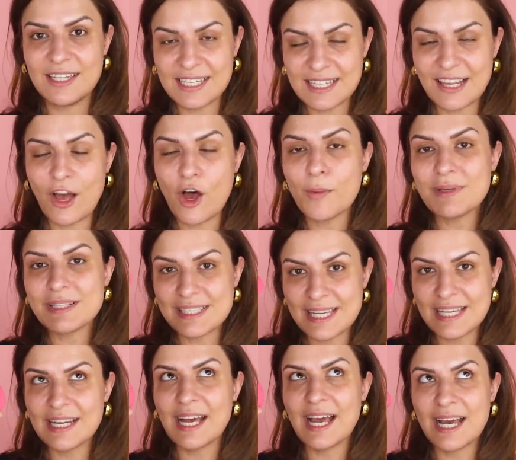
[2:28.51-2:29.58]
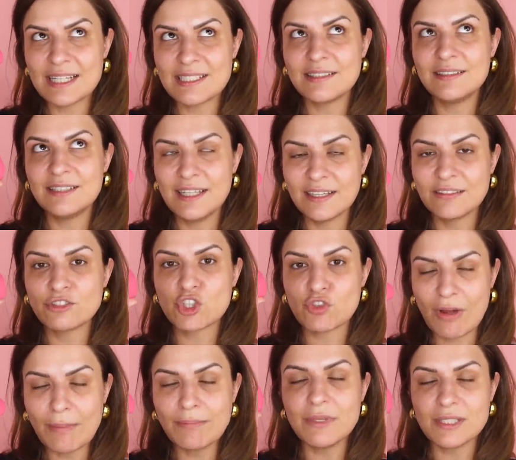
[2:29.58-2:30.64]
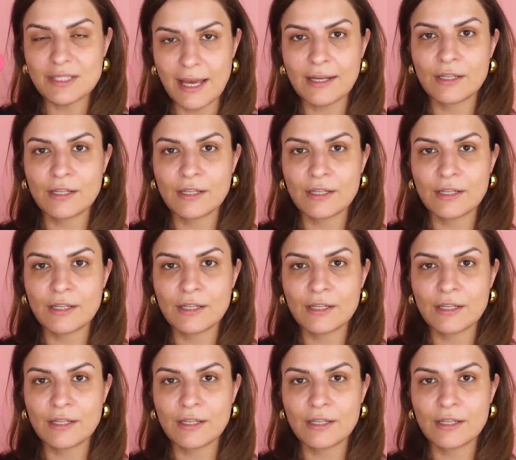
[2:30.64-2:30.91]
Ich glaube, Seda hatte ihren Schwamm nicht